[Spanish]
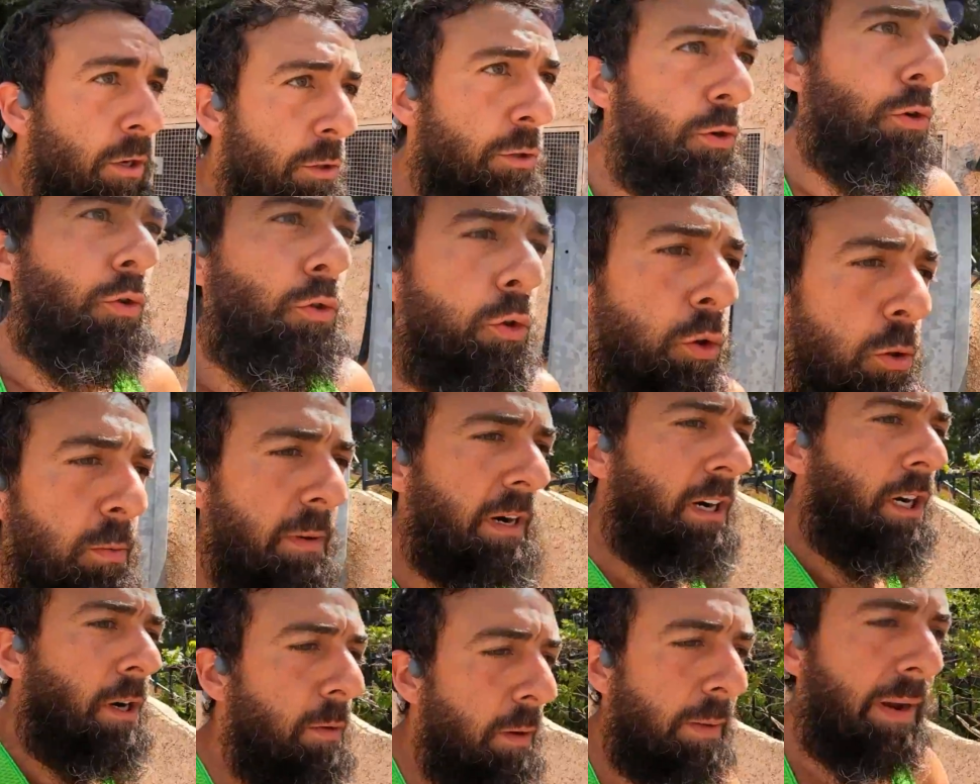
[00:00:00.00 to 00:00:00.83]

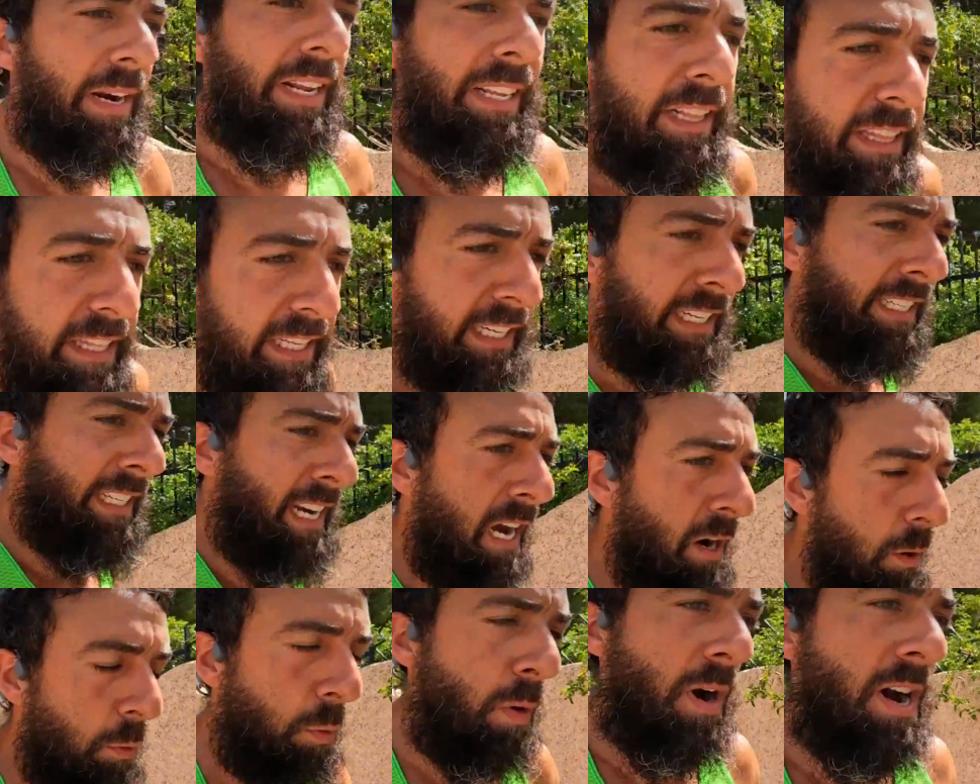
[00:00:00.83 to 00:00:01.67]
youtuber como Valentín
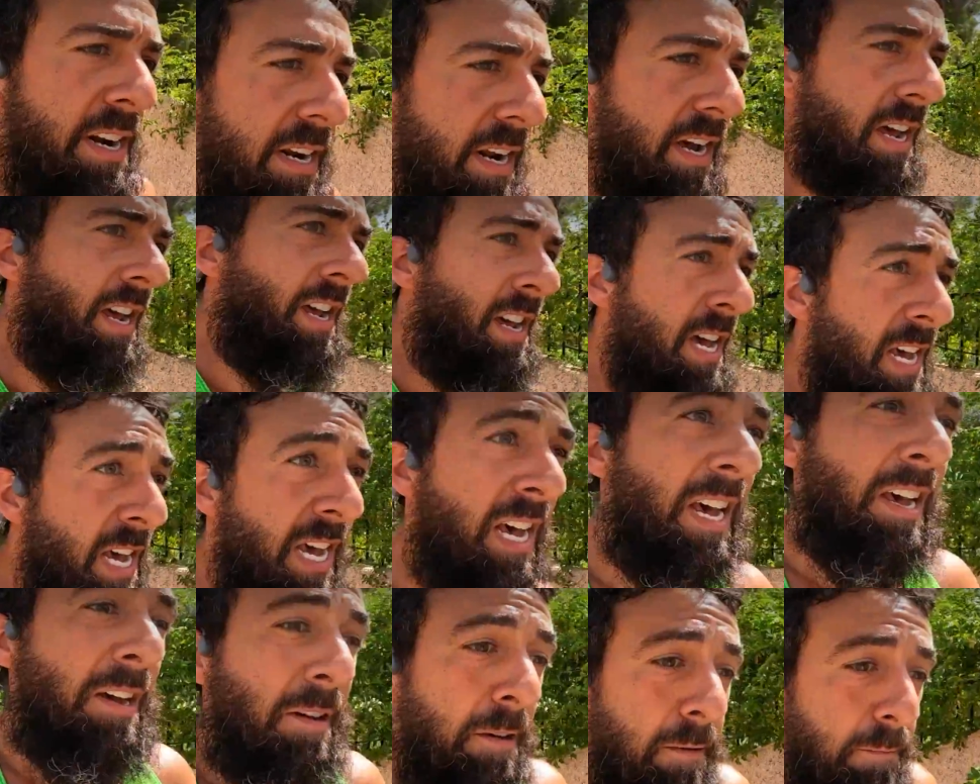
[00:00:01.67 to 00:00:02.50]
San Juan,
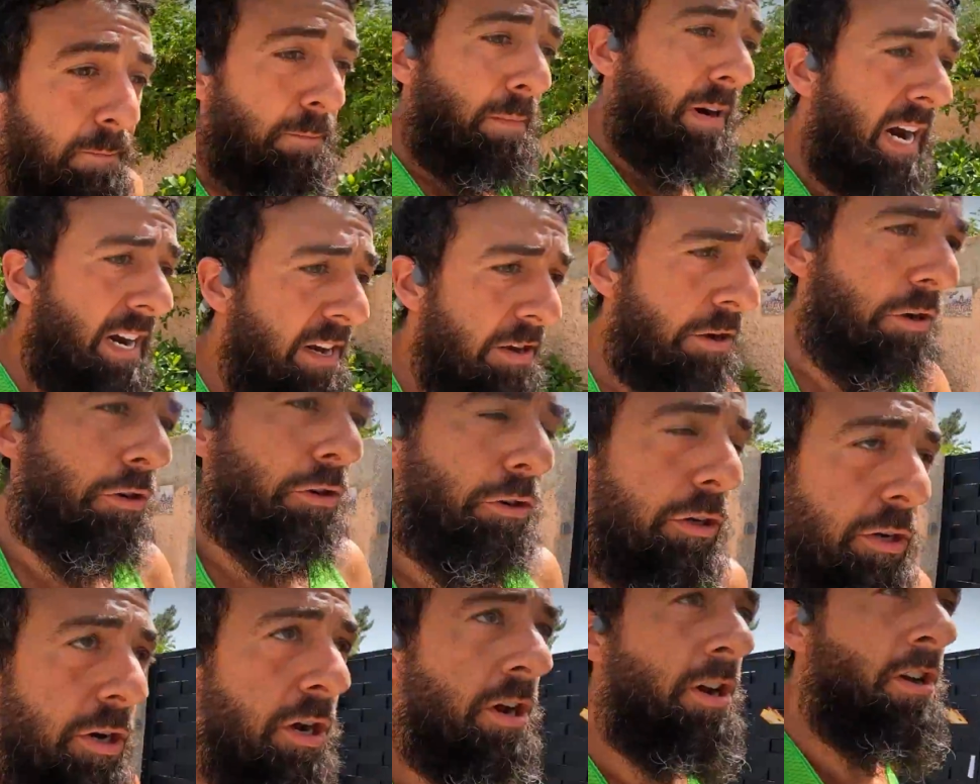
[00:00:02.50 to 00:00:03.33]

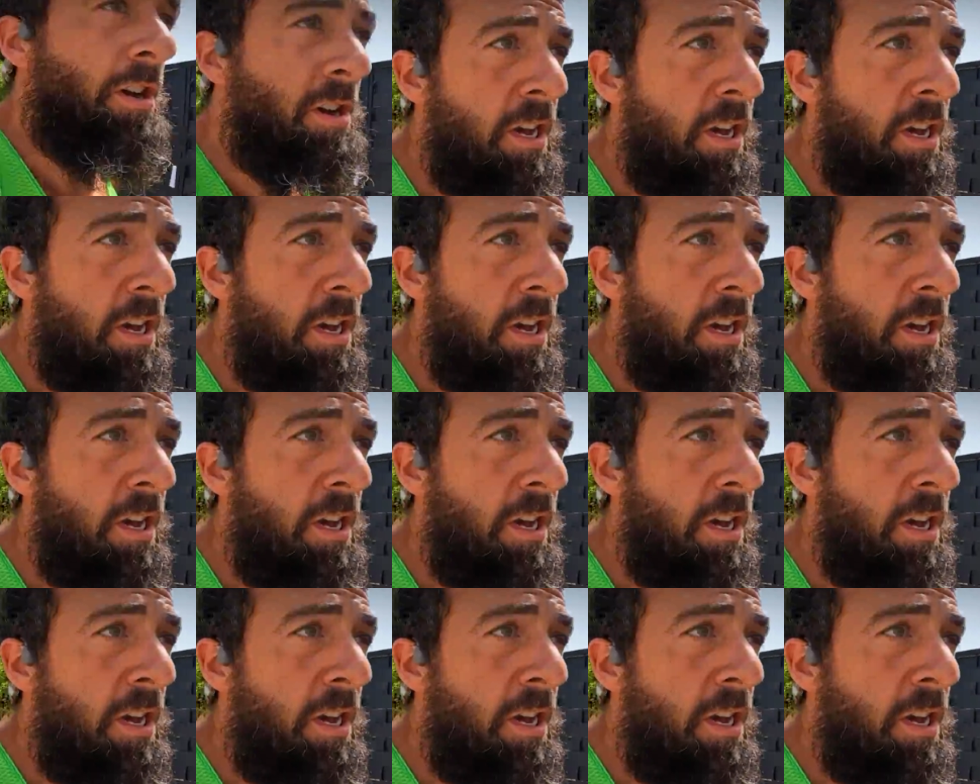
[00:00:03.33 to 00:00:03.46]
varios,